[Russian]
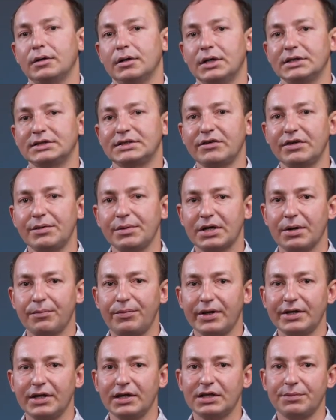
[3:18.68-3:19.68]
Основными
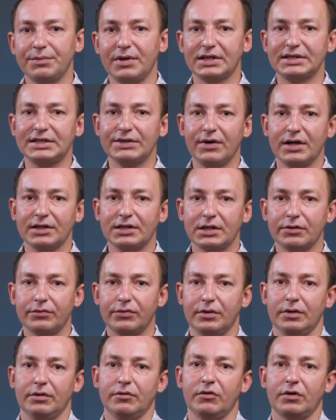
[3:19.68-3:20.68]
компонентами
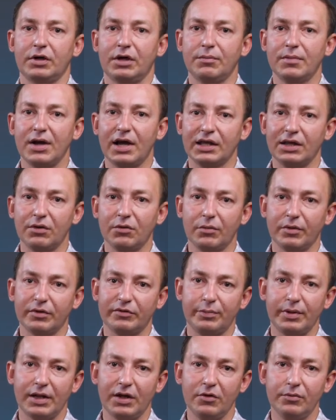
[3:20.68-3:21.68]
активаторов к магниевым
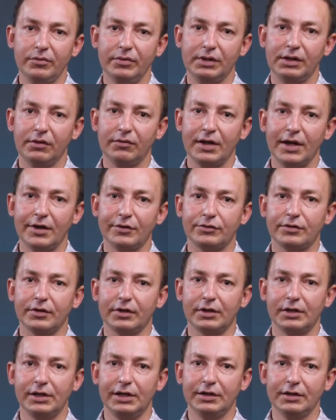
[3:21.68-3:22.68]
сплавам
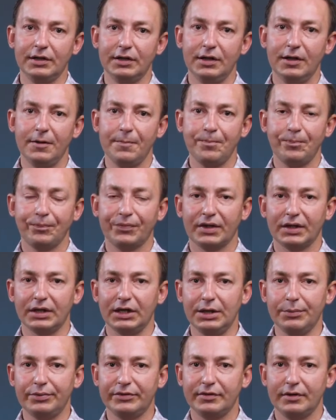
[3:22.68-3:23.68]
являются глина,
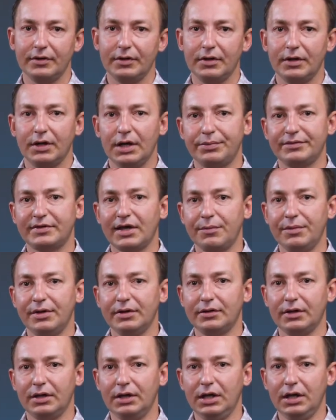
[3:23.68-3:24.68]
гипс,
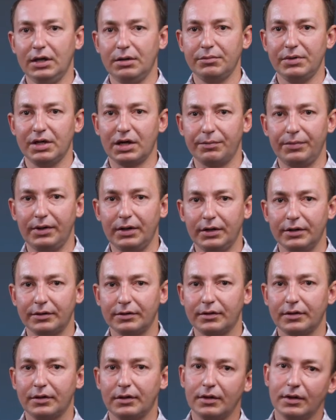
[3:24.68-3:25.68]
эпсамид и
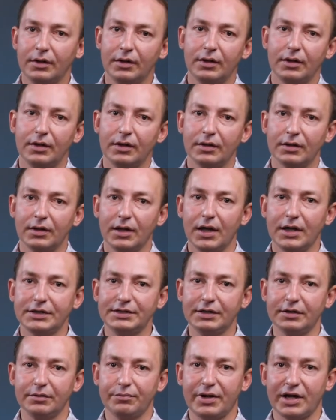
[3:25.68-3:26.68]
мирабелит. На
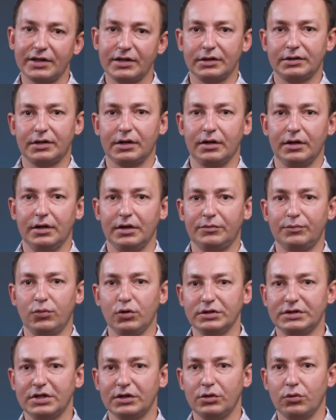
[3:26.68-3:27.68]
один протектор
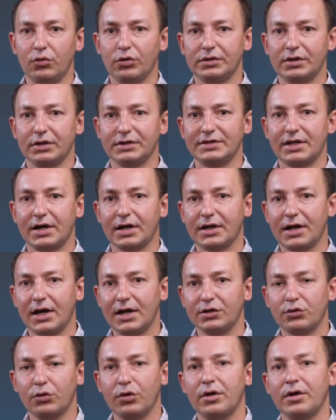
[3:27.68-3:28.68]
используется от
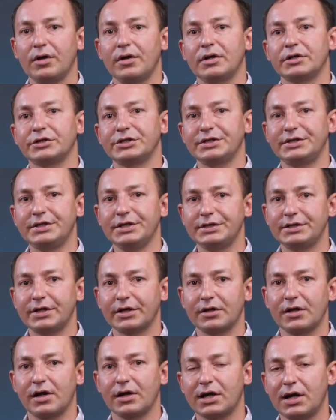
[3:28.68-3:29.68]
40 до
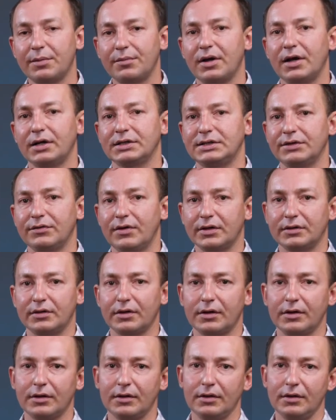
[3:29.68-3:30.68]
60 кг
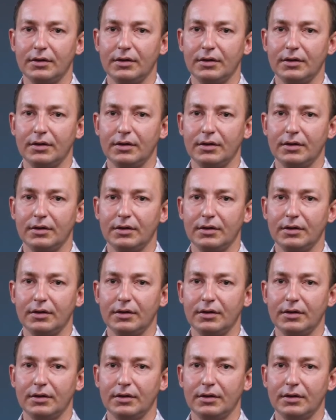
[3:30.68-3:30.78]
активатора.